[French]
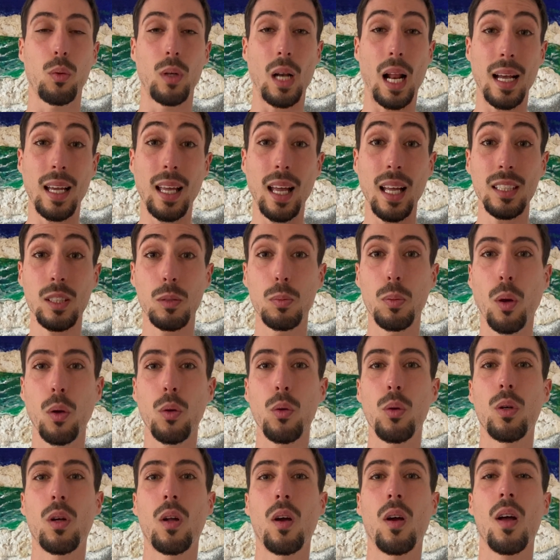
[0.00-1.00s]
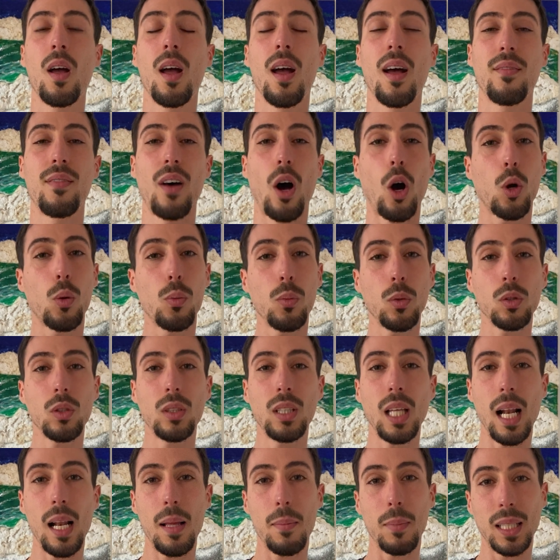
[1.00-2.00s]
La graisse brune va
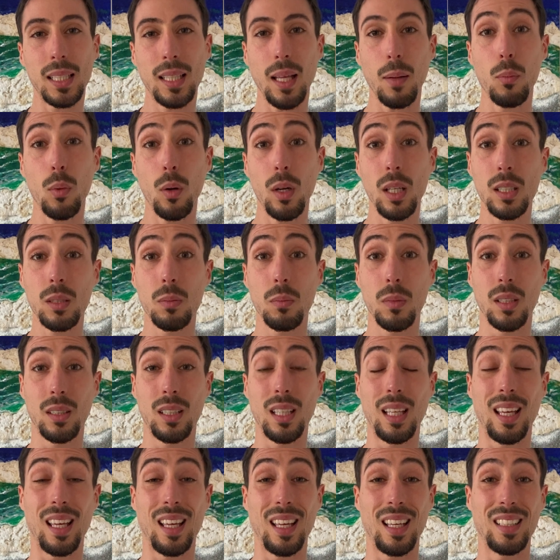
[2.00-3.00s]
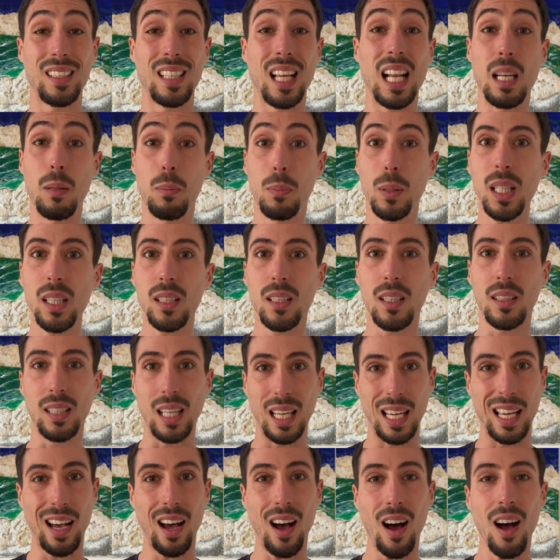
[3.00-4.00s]
augmenter les métabolisme des lipides, des
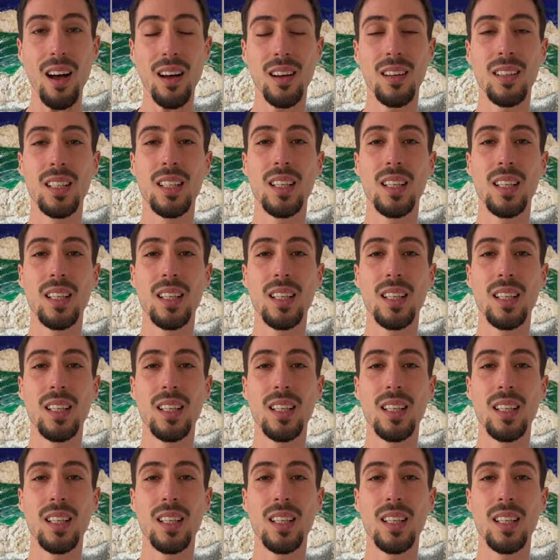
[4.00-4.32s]
gras,